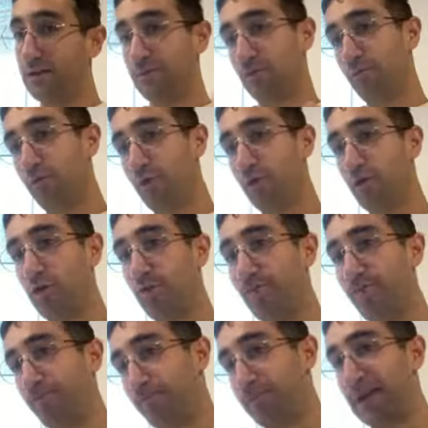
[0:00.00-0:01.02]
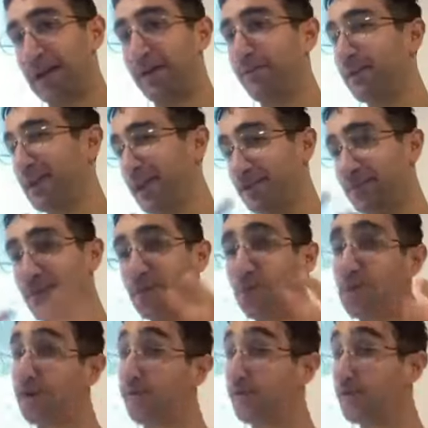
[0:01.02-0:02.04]
Un poco para que vayáis
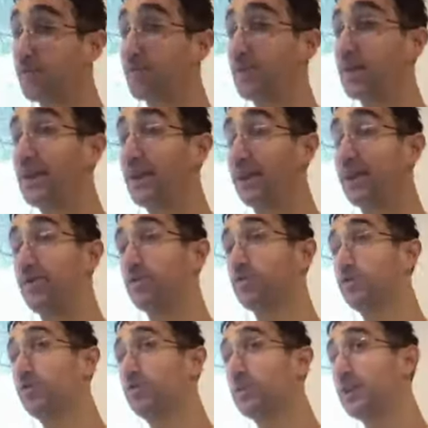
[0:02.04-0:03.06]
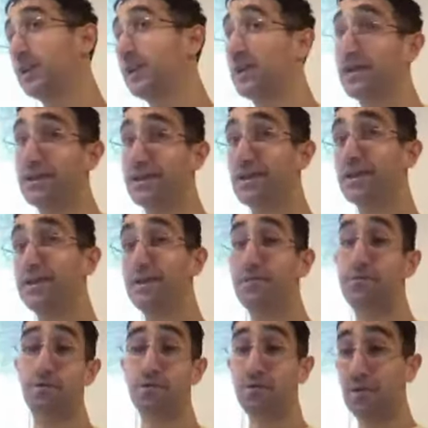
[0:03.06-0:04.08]
viendo la forma en la que construye ella el
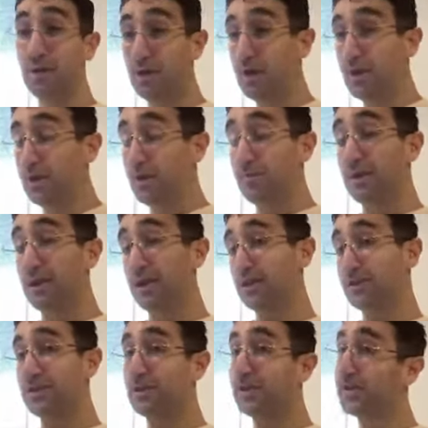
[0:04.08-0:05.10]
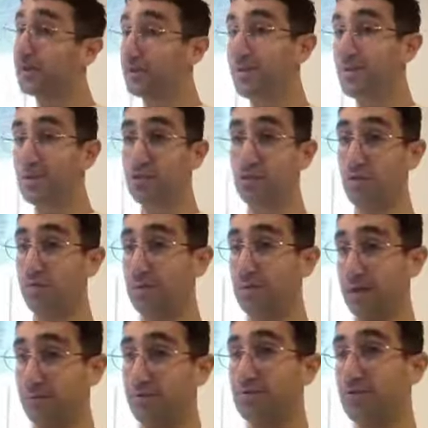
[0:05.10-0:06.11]
libro, ¿vale? Schiller divide su
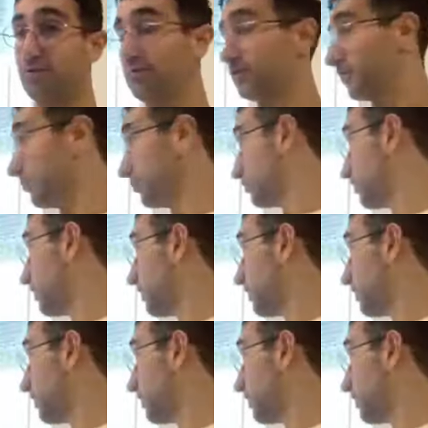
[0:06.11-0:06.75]
obra, pues como os he puesto